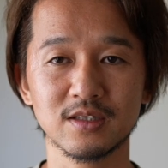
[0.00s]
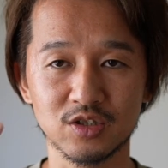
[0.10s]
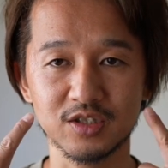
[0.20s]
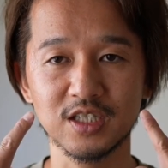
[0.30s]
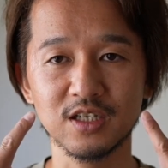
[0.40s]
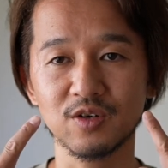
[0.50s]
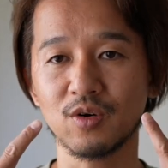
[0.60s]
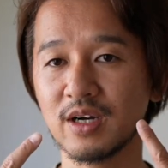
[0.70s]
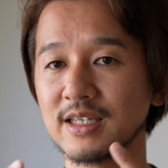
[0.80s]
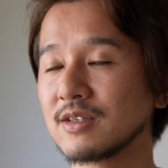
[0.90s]
主人
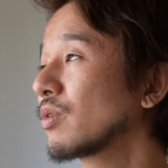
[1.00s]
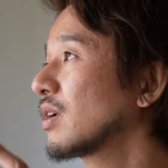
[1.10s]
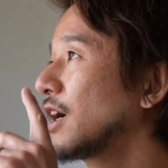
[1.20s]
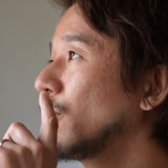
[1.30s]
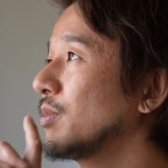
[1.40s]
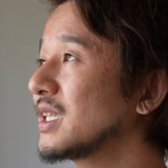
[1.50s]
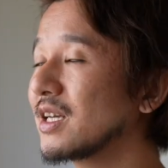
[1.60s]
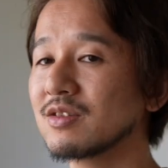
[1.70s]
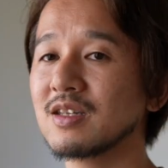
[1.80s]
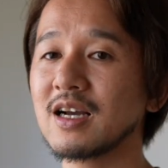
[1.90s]
公がどこかを見て
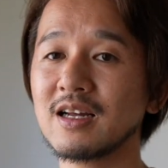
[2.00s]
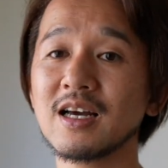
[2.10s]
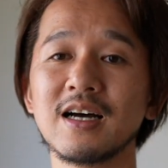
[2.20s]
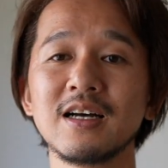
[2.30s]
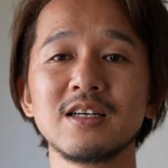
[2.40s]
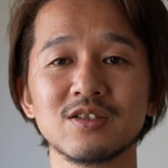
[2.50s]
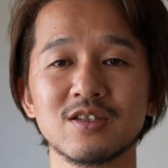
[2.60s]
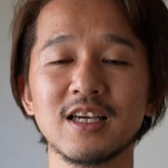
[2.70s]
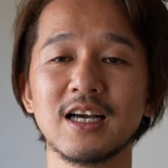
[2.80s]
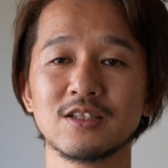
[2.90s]
るんだから
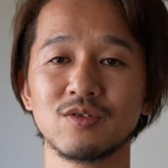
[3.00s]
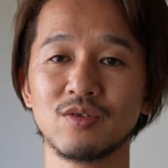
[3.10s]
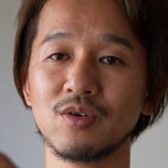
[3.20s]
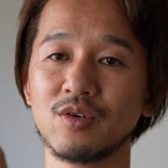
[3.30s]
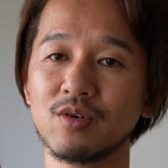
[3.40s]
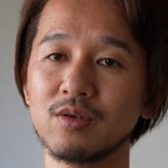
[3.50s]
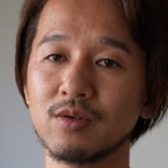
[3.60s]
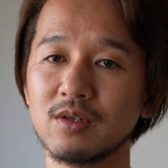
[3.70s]
次がその